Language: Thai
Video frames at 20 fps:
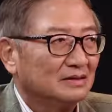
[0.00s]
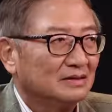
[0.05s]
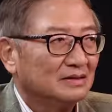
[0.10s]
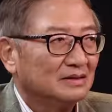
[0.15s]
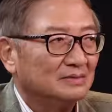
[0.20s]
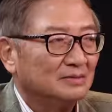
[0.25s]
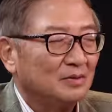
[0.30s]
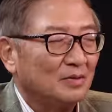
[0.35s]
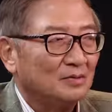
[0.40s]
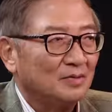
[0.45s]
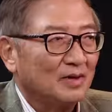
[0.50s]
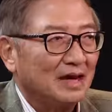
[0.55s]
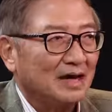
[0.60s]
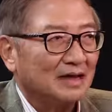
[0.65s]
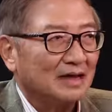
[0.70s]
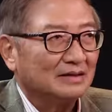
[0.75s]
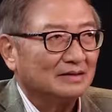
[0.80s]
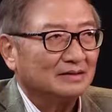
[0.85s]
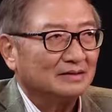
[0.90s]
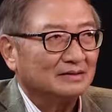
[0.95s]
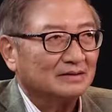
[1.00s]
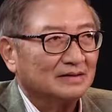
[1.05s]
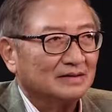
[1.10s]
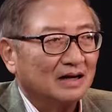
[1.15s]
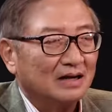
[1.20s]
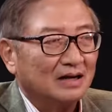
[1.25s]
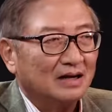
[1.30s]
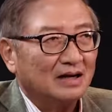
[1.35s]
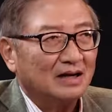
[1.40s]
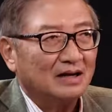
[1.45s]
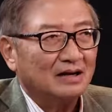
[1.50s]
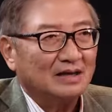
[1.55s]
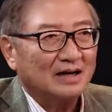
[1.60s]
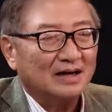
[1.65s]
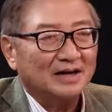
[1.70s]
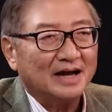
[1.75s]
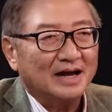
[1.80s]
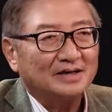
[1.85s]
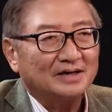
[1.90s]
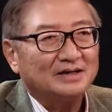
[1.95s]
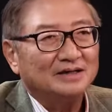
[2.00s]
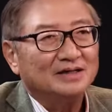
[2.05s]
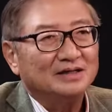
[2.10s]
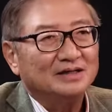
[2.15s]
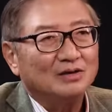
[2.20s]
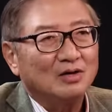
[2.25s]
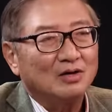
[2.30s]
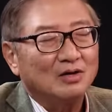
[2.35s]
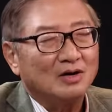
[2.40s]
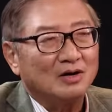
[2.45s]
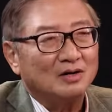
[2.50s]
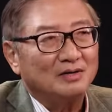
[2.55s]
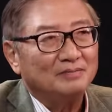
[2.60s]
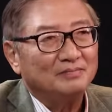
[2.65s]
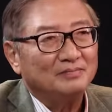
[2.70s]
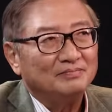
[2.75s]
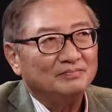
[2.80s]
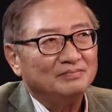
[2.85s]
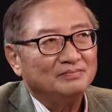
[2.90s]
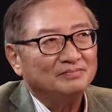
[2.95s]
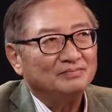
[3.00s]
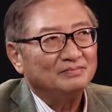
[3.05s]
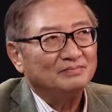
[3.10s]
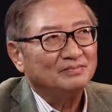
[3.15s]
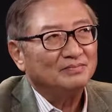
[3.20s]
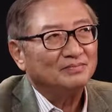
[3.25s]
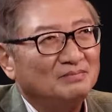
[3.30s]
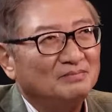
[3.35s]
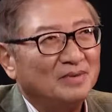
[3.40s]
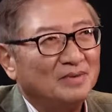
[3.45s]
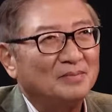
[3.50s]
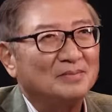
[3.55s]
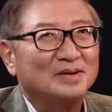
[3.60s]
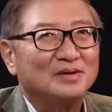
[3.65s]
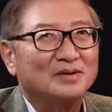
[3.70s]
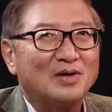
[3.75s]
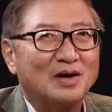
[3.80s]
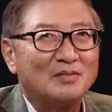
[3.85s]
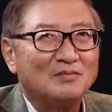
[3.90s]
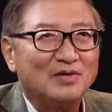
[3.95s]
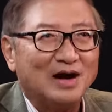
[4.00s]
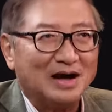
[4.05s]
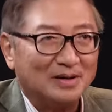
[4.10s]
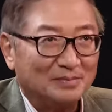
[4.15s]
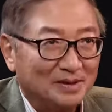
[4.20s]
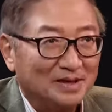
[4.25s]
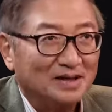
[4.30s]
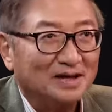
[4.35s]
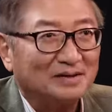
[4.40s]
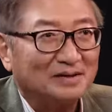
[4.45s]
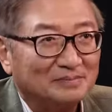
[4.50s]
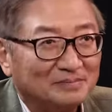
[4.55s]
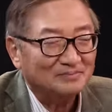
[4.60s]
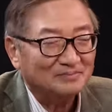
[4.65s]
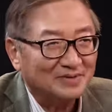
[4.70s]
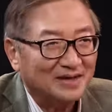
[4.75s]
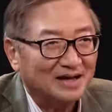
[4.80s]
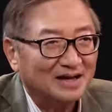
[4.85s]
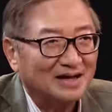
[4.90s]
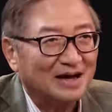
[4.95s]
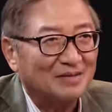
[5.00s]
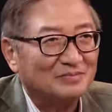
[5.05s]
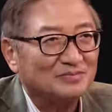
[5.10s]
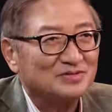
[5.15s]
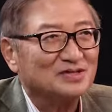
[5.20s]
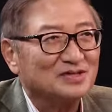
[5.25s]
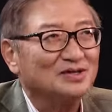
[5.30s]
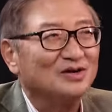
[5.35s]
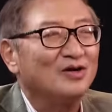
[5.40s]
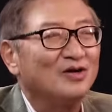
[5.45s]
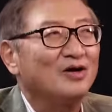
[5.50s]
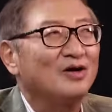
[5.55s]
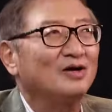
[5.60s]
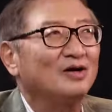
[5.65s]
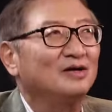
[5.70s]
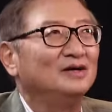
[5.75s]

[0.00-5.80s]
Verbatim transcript: คือผมว่าถ้าขณะนี้ก็จับตาเยอะนะมันเป็นความหวังเหมือนกันนะครับ ซึ่งก็